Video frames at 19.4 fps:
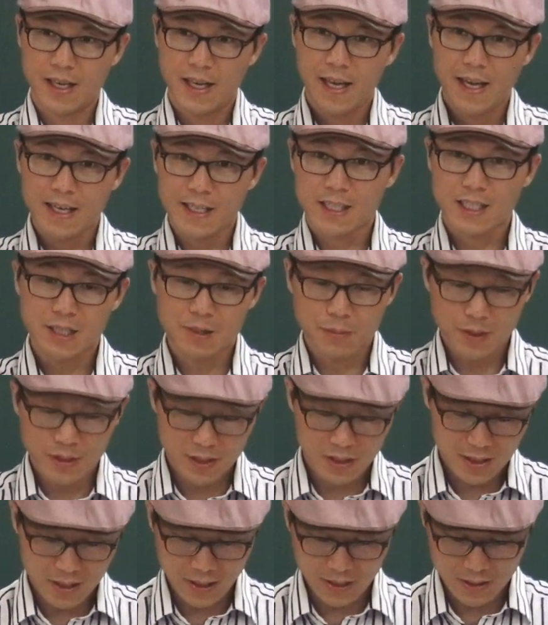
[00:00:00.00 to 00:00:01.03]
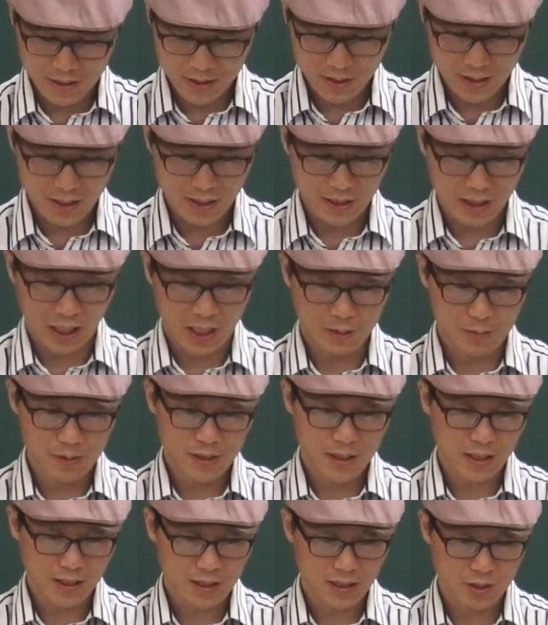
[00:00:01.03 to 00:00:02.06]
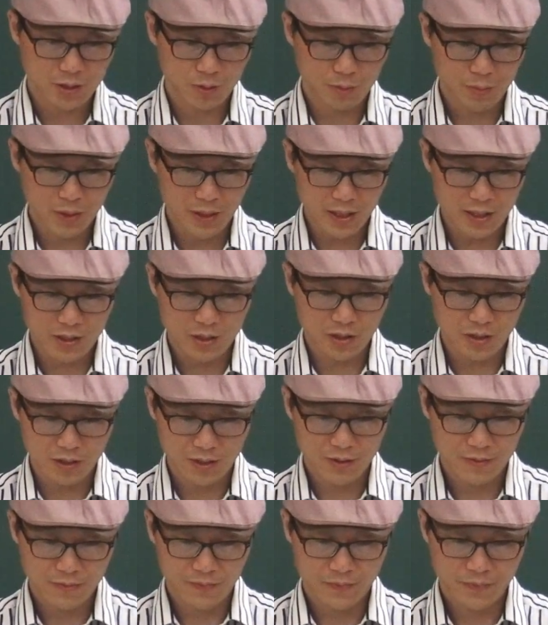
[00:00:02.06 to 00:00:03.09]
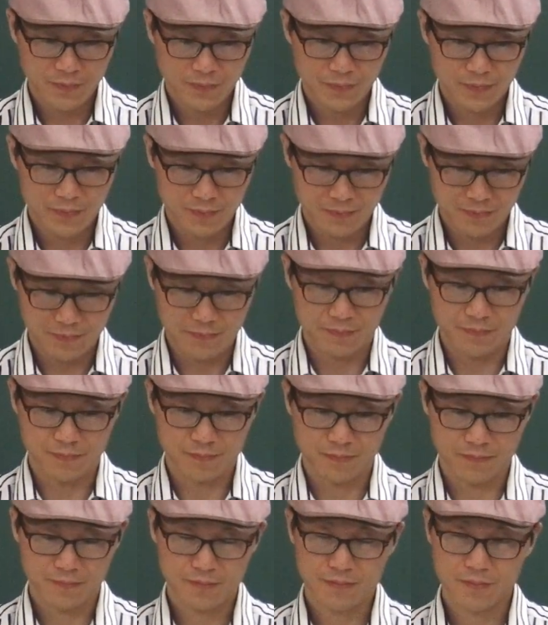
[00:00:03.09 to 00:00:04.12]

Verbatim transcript: 핵심어를 찾으니까 답을 찾기가 좀 편하죠? 음.